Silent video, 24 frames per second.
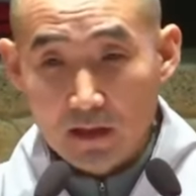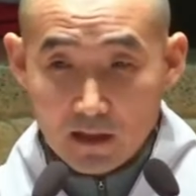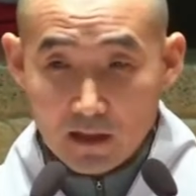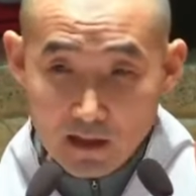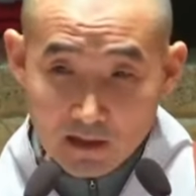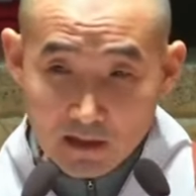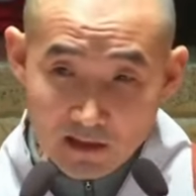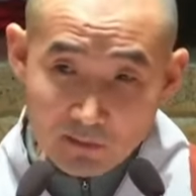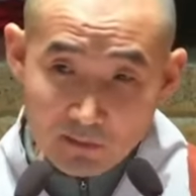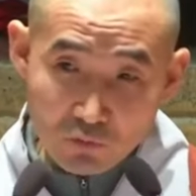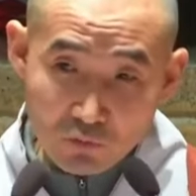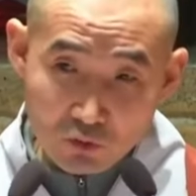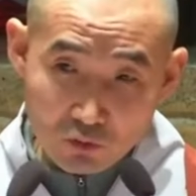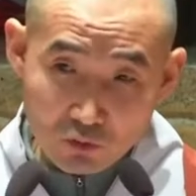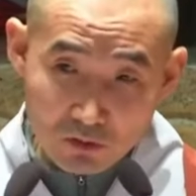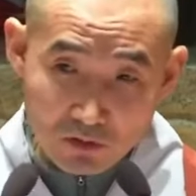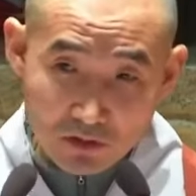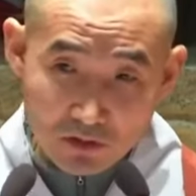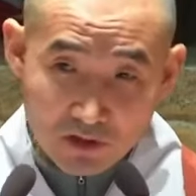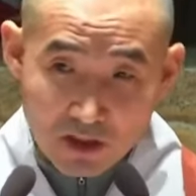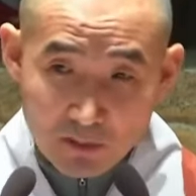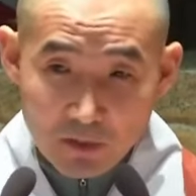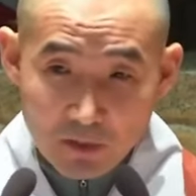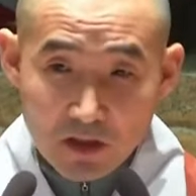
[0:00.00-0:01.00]
한남동으로
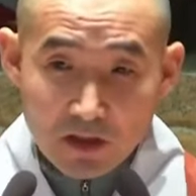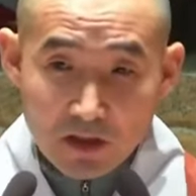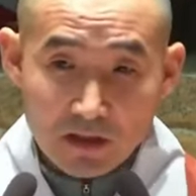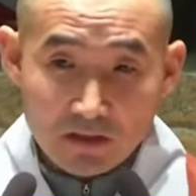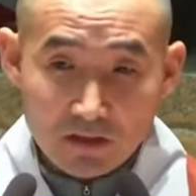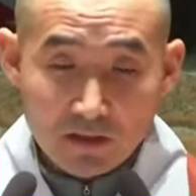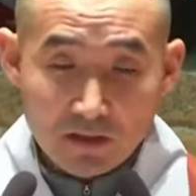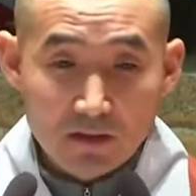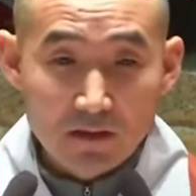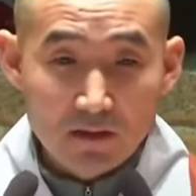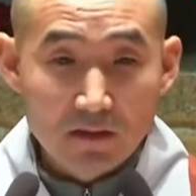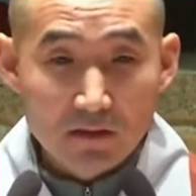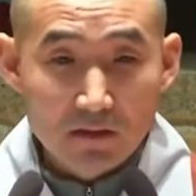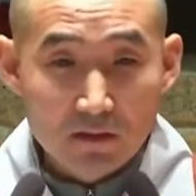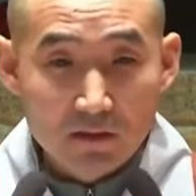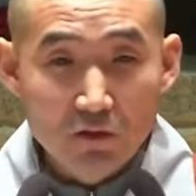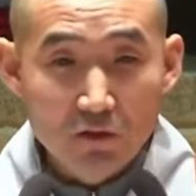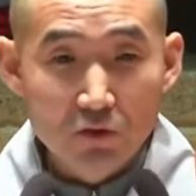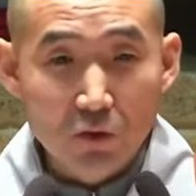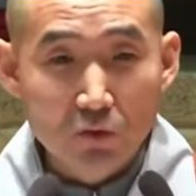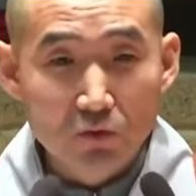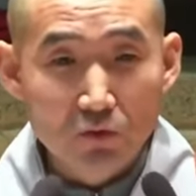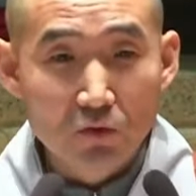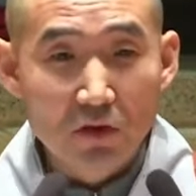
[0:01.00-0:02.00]
새벽에 가서 그
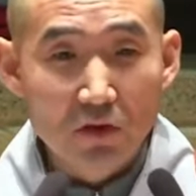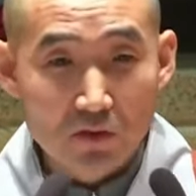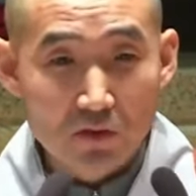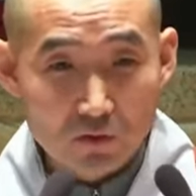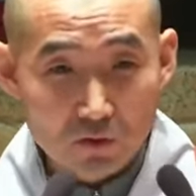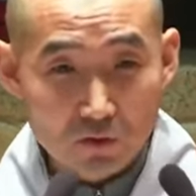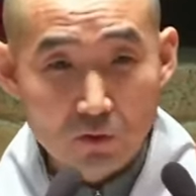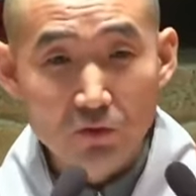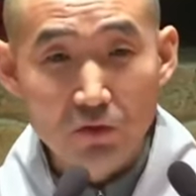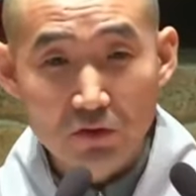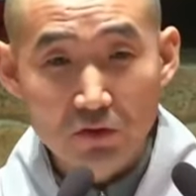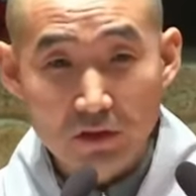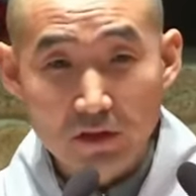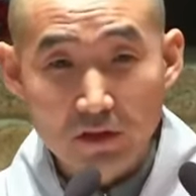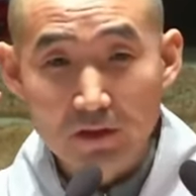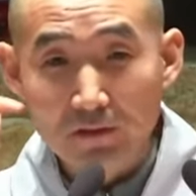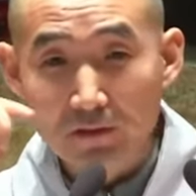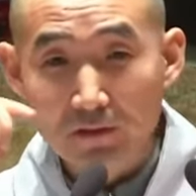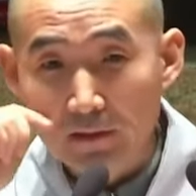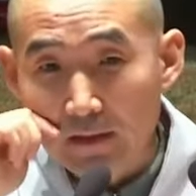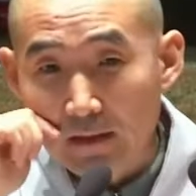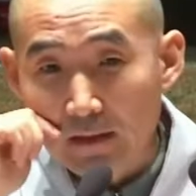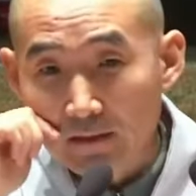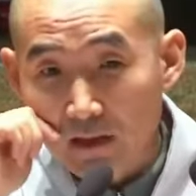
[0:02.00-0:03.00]
총송이 그 총송이에요.
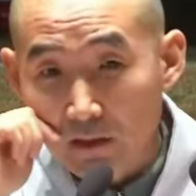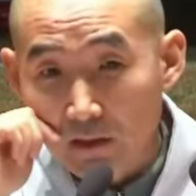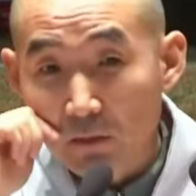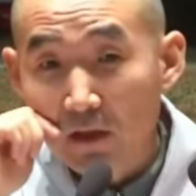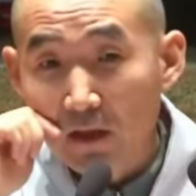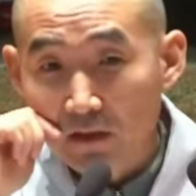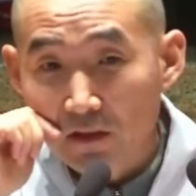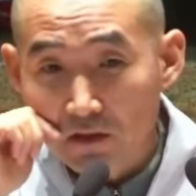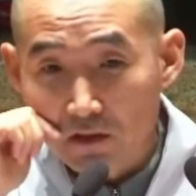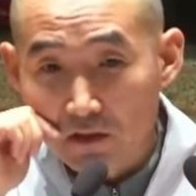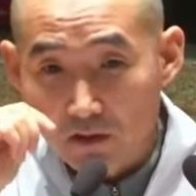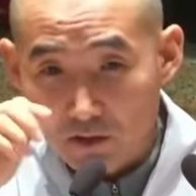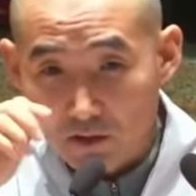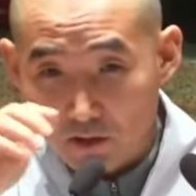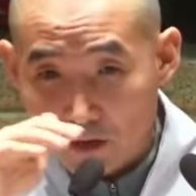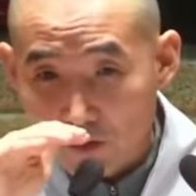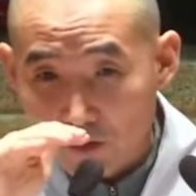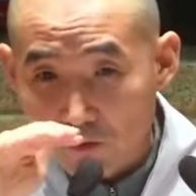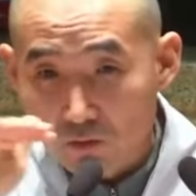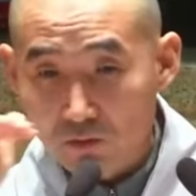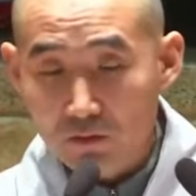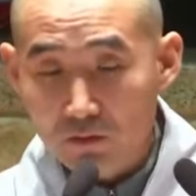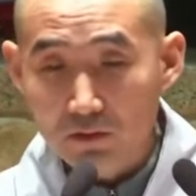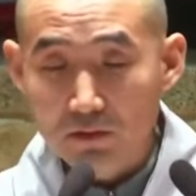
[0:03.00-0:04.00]
새벽까지
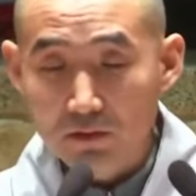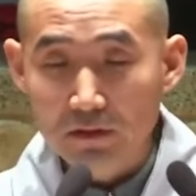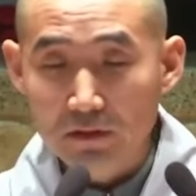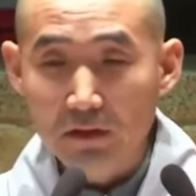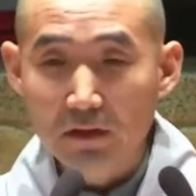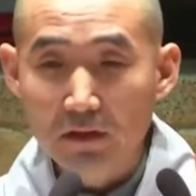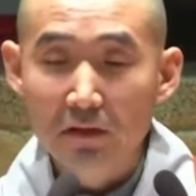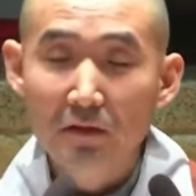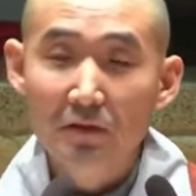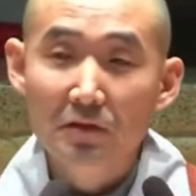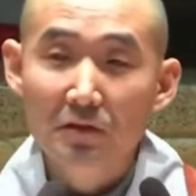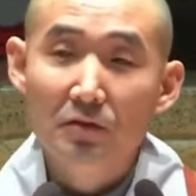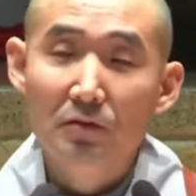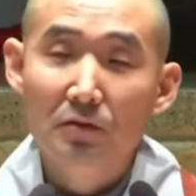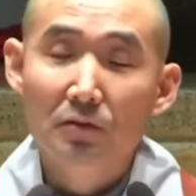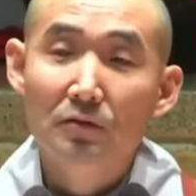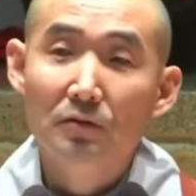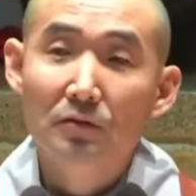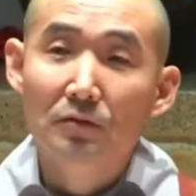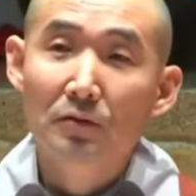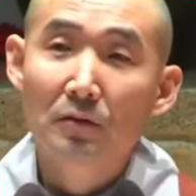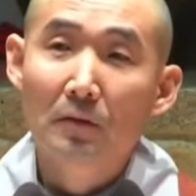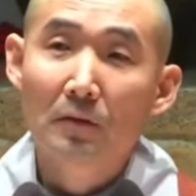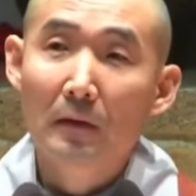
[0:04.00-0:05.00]
계속 이제
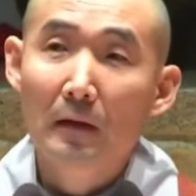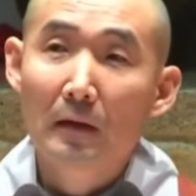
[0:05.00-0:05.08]
이어지거든요.